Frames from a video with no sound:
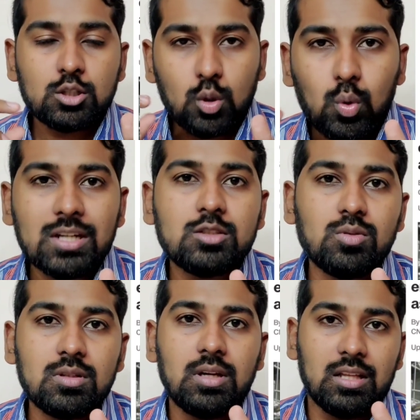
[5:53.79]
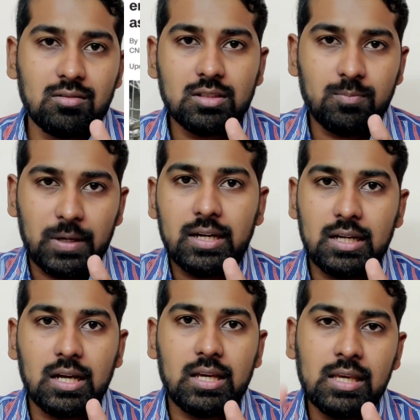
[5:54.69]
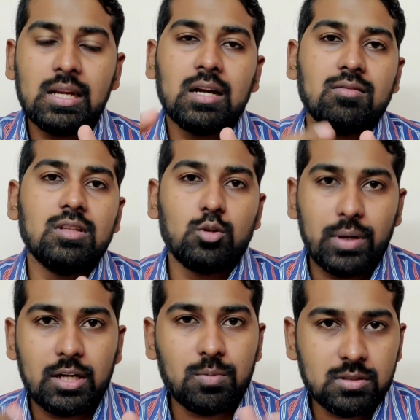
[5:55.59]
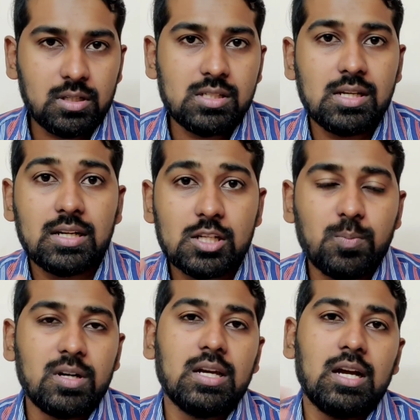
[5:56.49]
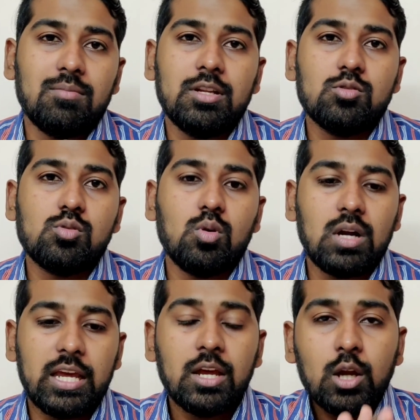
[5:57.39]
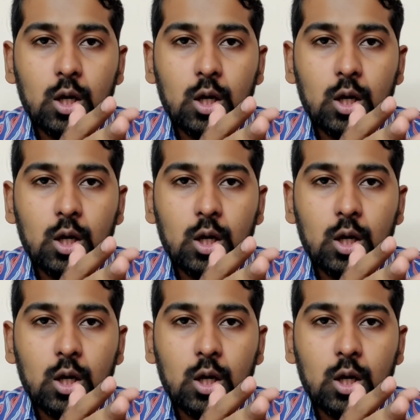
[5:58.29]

ஸோ ஒன்ஸ் அதை வந்து பண்ணிட்டாங்க ஈரான் வந்து டுவெண்ட்டி பர்சன்டேஜ் என்ரிச் பண்ணிட்டாங்க அப்படின்னு வச்சுக்கோங்களேன்